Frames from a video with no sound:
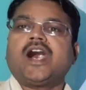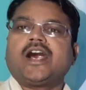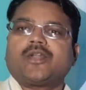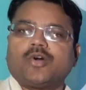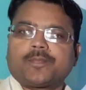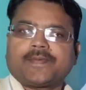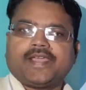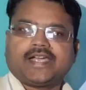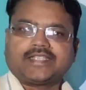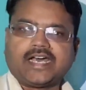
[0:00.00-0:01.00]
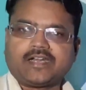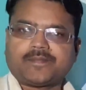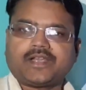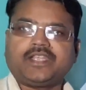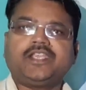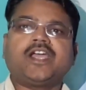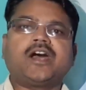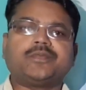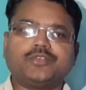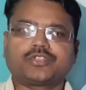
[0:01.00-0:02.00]
आरोप के आधार पर ही
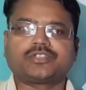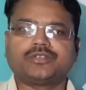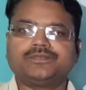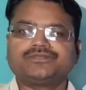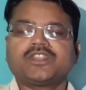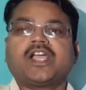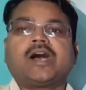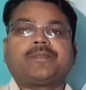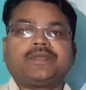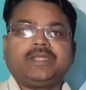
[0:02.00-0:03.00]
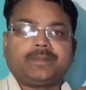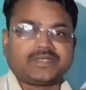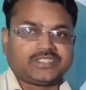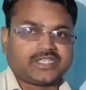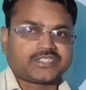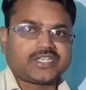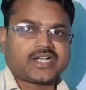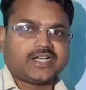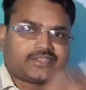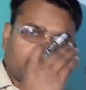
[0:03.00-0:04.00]
अभियुक्त अपनी प्रतिरक्षा
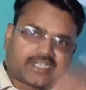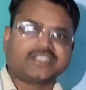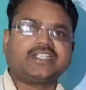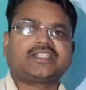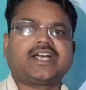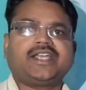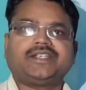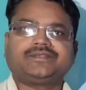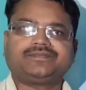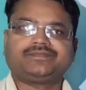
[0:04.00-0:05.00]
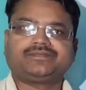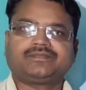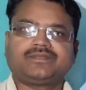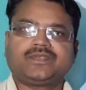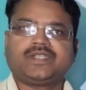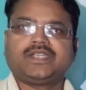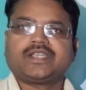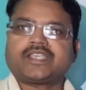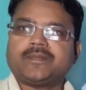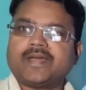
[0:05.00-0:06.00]
का तर्क देता है
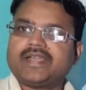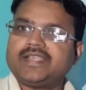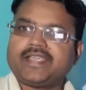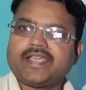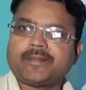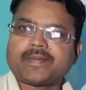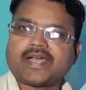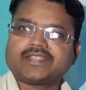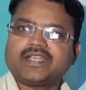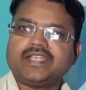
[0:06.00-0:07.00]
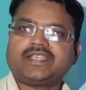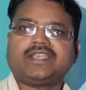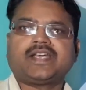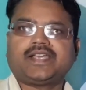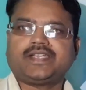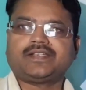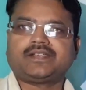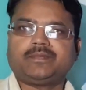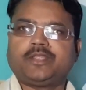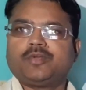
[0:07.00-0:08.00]
कि मैंने ये अपराध नहीं किया है
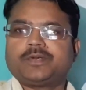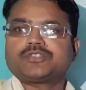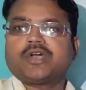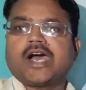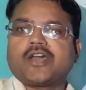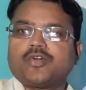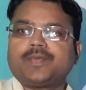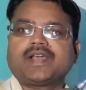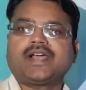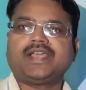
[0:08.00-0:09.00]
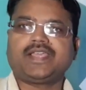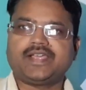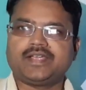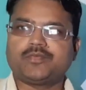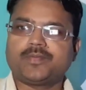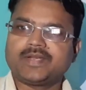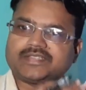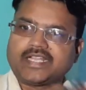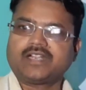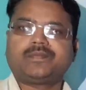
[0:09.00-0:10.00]
मेरे ऊपर जो आरोप लगाया गया है वो अपना
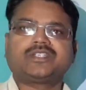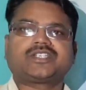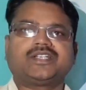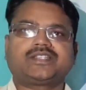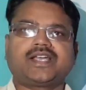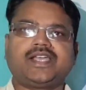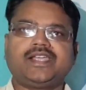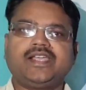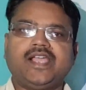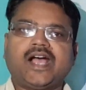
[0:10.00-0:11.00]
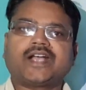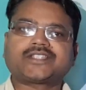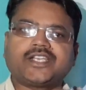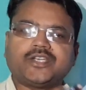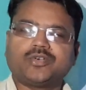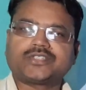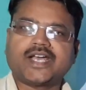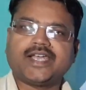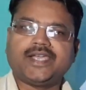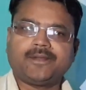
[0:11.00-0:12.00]
तर्क पेश करता है अक्सर यह
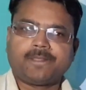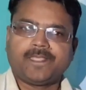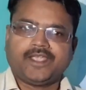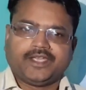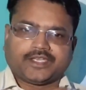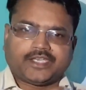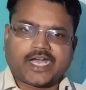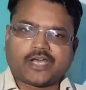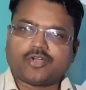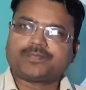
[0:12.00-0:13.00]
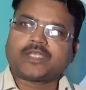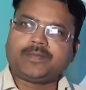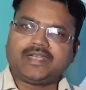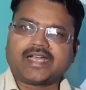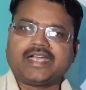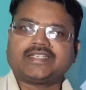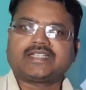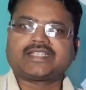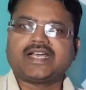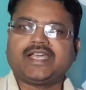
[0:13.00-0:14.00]
होता है कि आरोप तभी लगाया
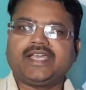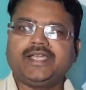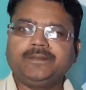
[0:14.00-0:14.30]
जाता है